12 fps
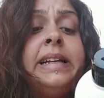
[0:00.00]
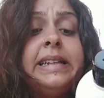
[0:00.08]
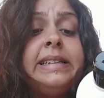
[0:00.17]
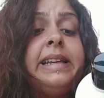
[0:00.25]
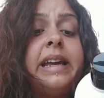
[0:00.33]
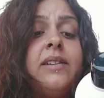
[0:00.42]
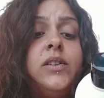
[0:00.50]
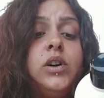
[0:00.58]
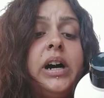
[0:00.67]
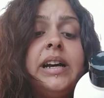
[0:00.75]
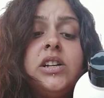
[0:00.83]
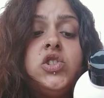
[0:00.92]
Tant'è che avevo
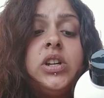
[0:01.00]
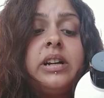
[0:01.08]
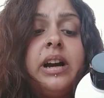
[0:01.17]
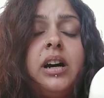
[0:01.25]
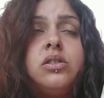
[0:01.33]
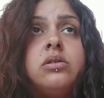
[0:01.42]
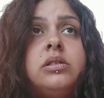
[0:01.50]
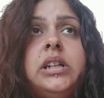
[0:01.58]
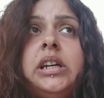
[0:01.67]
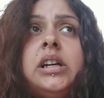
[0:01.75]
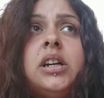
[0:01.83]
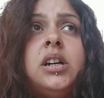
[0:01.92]
anche cercato
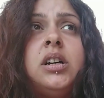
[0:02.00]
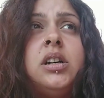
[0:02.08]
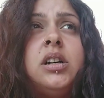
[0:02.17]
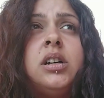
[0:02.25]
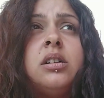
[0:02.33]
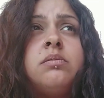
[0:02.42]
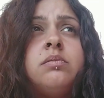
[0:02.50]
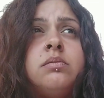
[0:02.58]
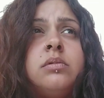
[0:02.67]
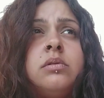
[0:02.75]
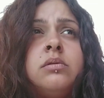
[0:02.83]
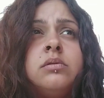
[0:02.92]
di... Eh,
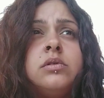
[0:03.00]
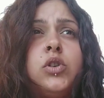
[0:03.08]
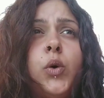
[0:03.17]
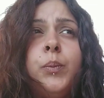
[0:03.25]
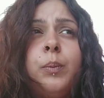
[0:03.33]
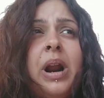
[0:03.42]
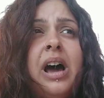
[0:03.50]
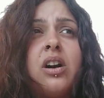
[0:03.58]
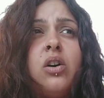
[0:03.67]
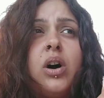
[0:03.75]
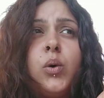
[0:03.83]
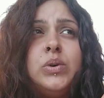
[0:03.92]

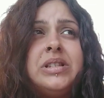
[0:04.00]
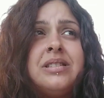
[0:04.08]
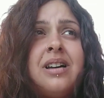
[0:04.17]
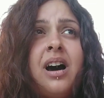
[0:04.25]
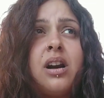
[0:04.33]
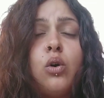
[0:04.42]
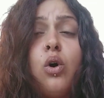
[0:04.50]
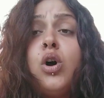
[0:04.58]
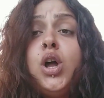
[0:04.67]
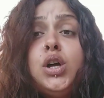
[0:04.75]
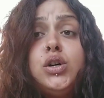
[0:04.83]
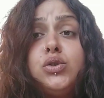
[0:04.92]
comprarlo, acquistarlo
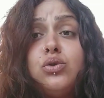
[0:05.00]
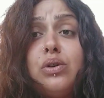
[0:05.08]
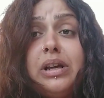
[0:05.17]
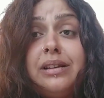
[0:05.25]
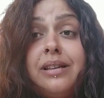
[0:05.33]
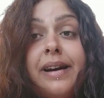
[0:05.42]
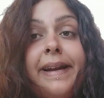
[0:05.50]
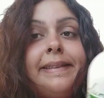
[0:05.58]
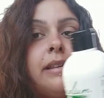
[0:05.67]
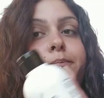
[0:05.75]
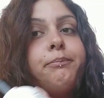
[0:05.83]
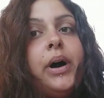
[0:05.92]
su
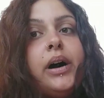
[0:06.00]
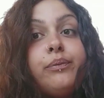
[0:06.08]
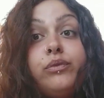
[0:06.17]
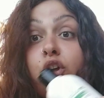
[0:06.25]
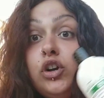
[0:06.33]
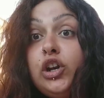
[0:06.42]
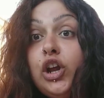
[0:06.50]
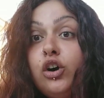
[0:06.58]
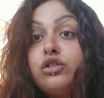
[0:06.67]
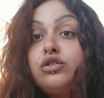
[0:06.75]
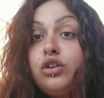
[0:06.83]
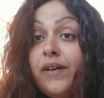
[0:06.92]
internet, ma non ne
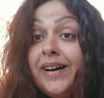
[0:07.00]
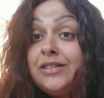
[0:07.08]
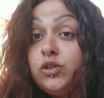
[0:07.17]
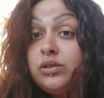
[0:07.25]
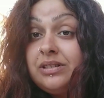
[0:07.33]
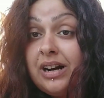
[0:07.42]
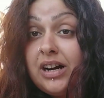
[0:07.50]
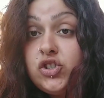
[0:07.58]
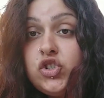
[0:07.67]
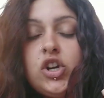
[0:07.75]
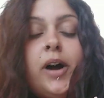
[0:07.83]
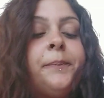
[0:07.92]
ho trovato
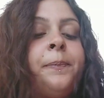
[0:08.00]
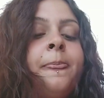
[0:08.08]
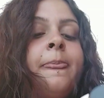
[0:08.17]
traccia